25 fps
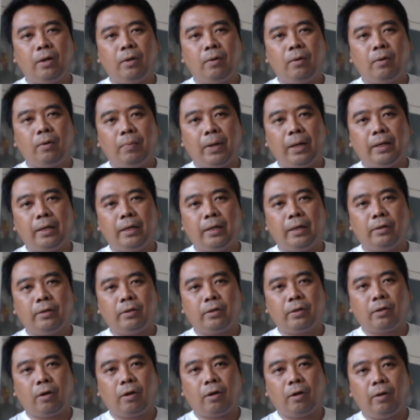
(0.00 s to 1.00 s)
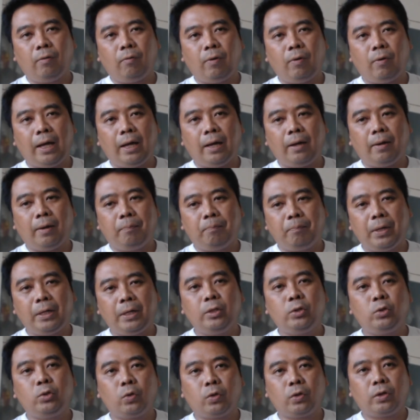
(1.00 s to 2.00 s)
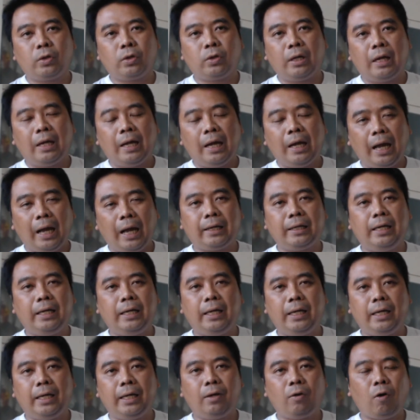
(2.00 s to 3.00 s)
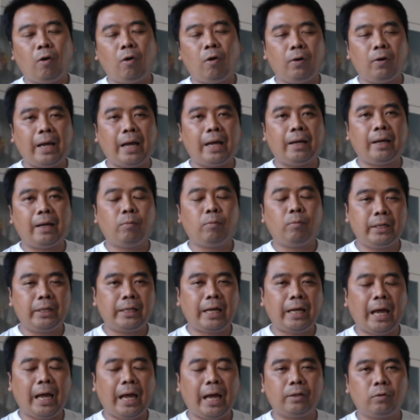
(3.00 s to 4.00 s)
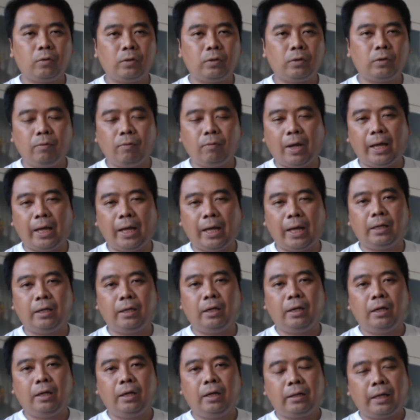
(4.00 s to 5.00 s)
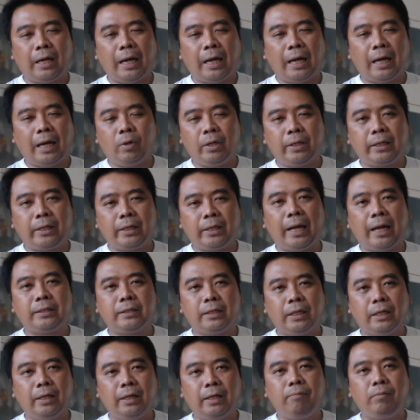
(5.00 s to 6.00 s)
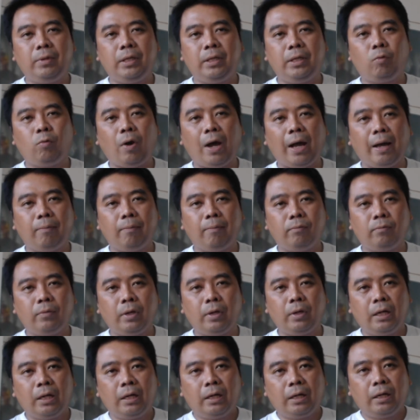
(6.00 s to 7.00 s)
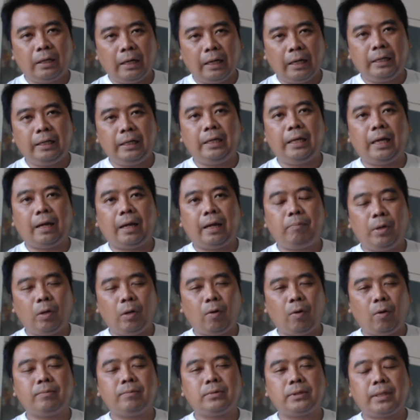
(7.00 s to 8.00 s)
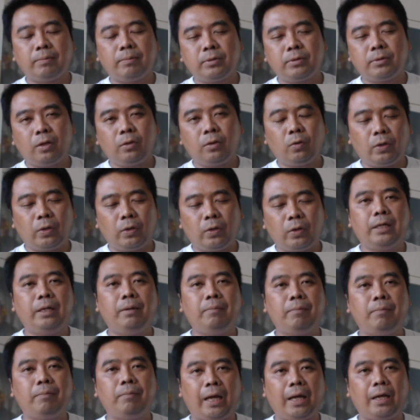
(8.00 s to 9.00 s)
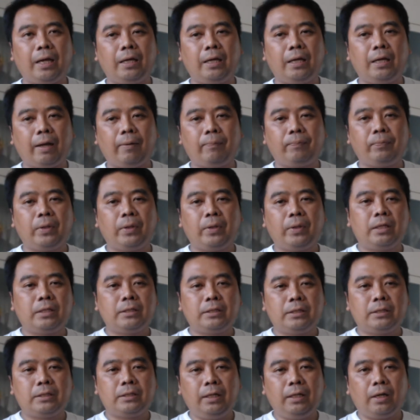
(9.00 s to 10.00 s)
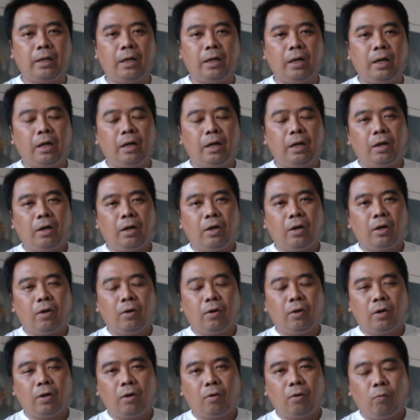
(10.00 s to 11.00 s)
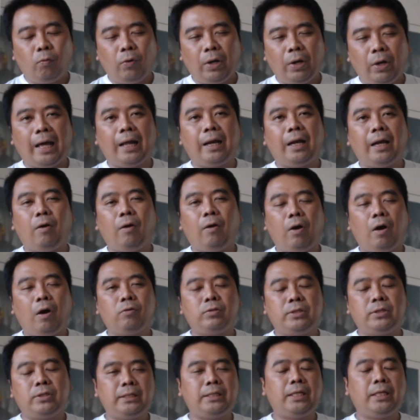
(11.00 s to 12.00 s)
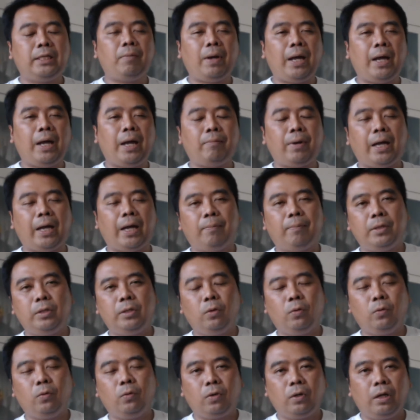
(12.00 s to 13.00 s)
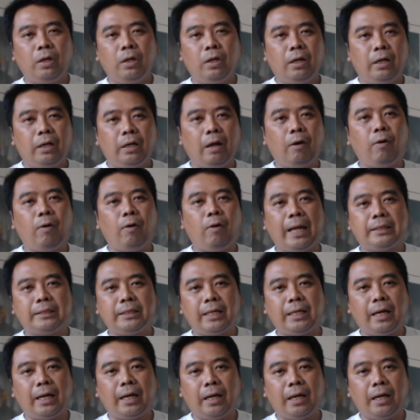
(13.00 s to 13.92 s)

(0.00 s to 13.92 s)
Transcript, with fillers: เป็นเขาเรียกว่าเป็นจุดหักเหของงานบริการตรงที่ว่า งานบริการจะเริ่มมีความละเอียดมีความซับซ้อนตรงนี้ขึ้นมานะครับ ซึ่งเวลาเราเอาซิกซิกมามาประยุกต์ เราอาจจะ